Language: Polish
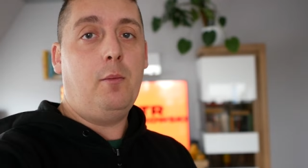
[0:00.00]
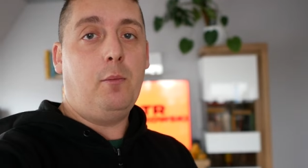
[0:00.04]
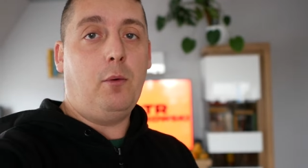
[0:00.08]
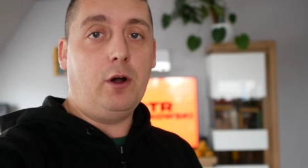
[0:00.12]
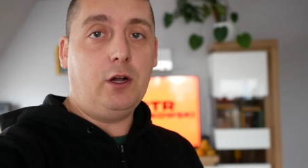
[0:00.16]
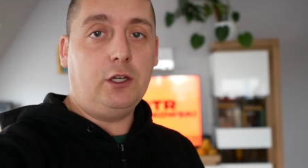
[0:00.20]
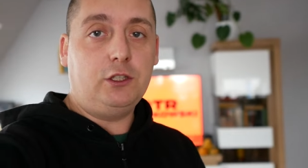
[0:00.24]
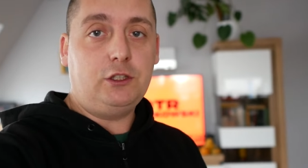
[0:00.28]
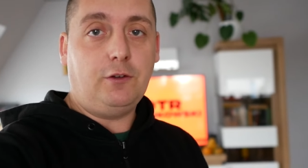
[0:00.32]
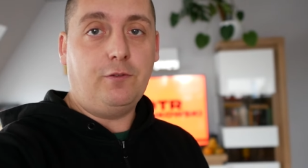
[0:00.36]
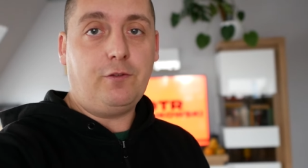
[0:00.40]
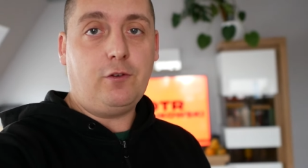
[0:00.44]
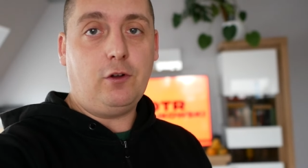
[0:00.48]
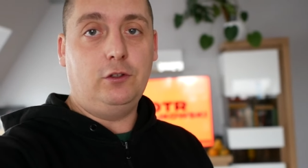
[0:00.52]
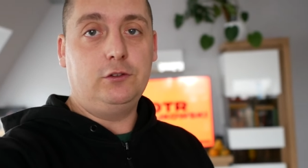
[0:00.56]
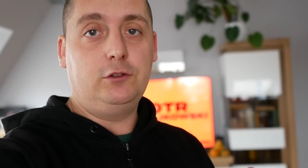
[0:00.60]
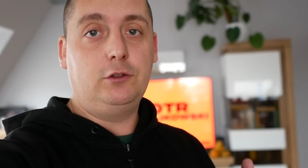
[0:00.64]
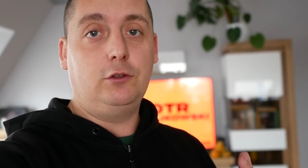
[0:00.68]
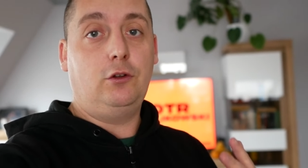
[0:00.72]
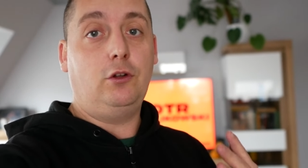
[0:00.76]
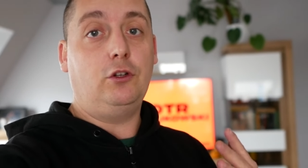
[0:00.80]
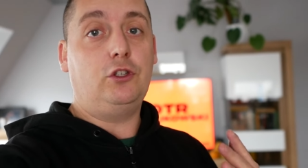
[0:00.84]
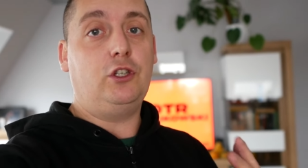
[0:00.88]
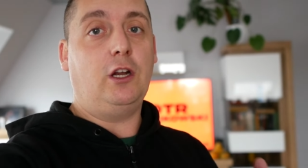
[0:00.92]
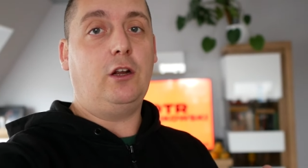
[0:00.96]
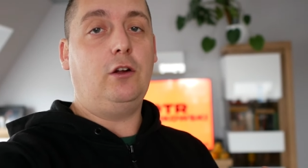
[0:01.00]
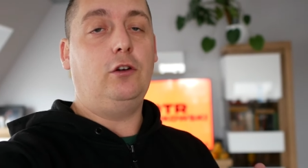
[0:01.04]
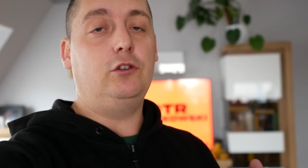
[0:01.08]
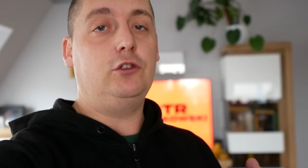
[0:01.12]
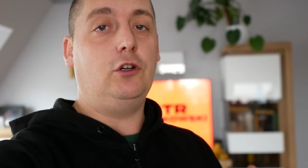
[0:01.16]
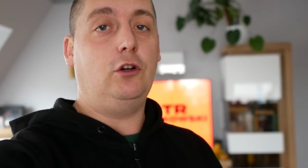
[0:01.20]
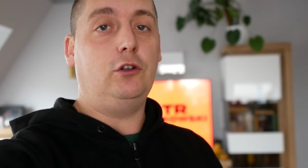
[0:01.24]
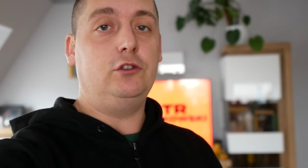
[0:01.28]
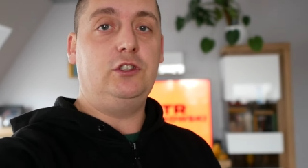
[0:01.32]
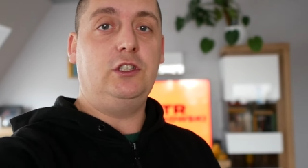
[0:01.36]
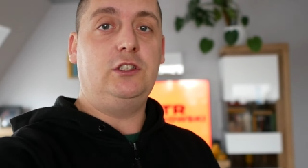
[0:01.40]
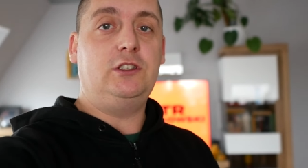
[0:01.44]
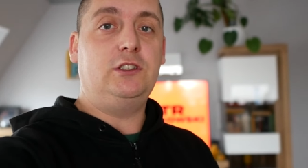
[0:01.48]
Mogę się w końcu do czegoś
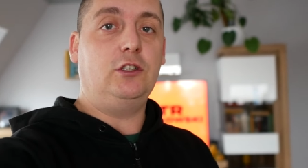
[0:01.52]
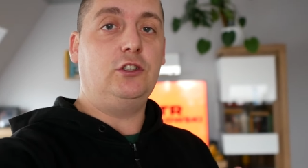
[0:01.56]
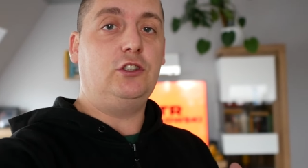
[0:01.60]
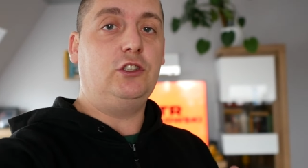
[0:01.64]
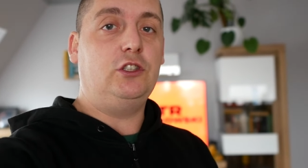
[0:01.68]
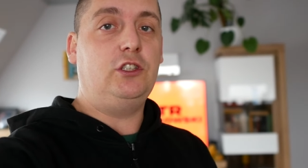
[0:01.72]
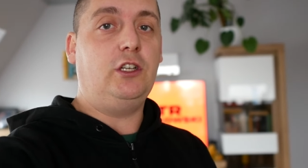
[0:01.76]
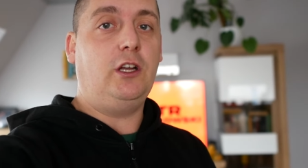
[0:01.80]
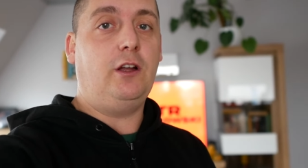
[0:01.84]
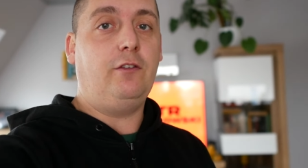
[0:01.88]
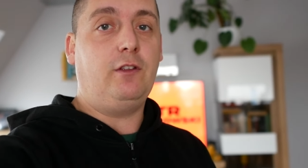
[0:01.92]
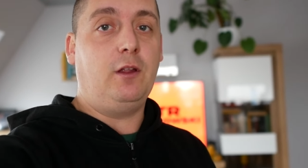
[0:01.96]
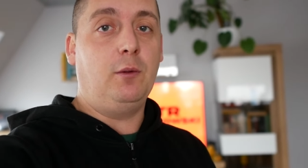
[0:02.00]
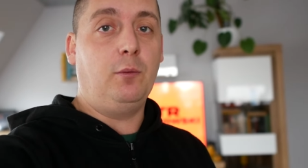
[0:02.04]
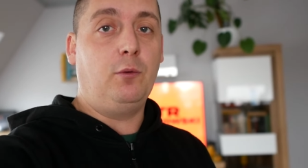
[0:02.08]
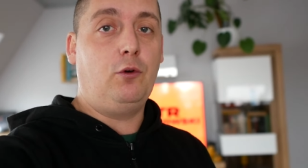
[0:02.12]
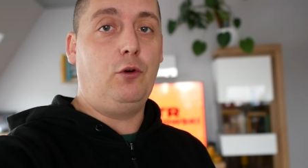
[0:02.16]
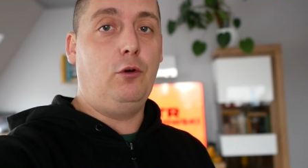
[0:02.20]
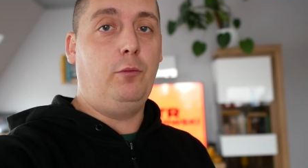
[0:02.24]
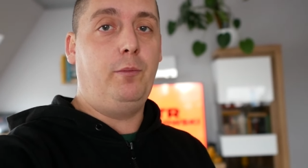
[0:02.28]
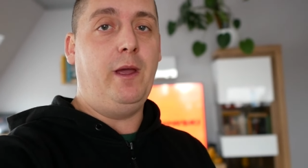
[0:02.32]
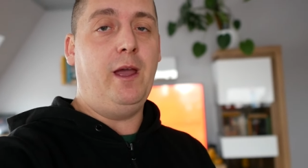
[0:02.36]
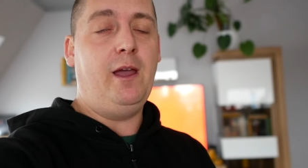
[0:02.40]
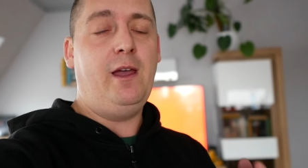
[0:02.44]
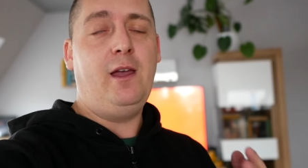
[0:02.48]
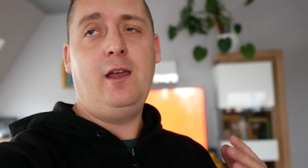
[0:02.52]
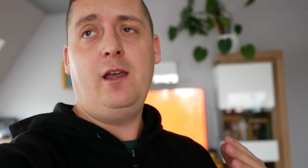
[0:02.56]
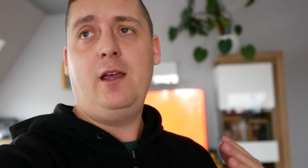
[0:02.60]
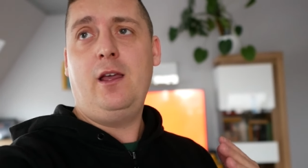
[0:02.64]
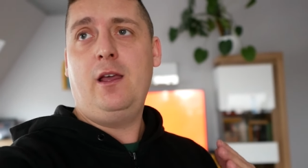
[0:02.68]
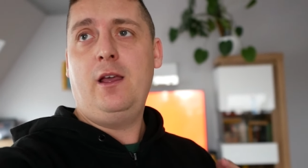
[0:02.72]
odnieść, co się dzieje w tym klubie.